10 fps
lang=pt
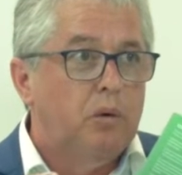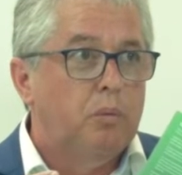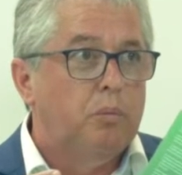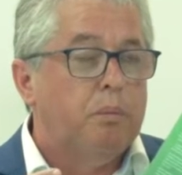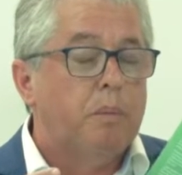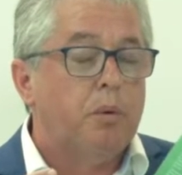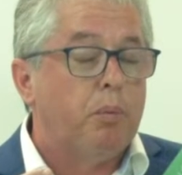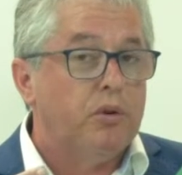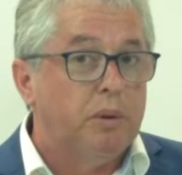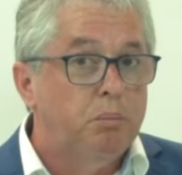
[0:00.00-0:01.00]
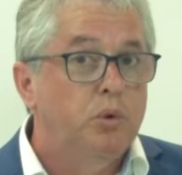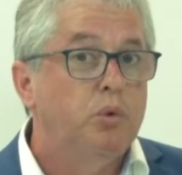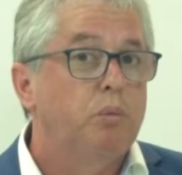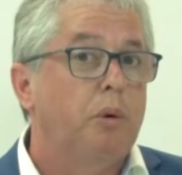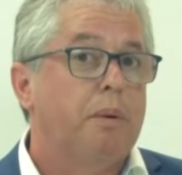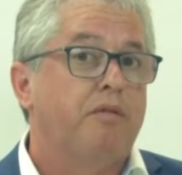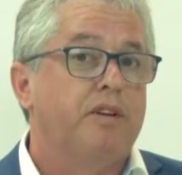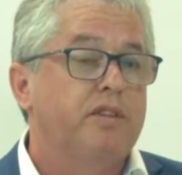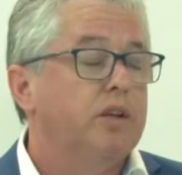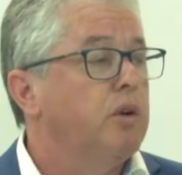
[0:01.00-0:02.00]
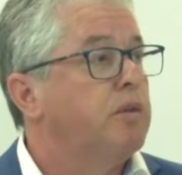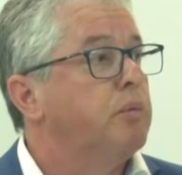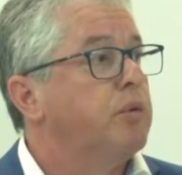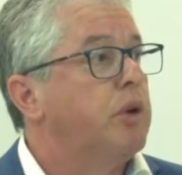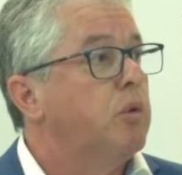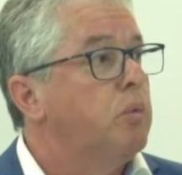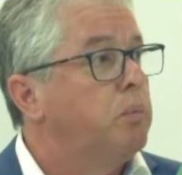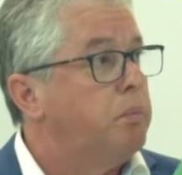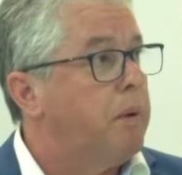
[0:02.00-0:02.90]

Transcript: um, uma proposta muito boa para fazer, nós vamos ter um,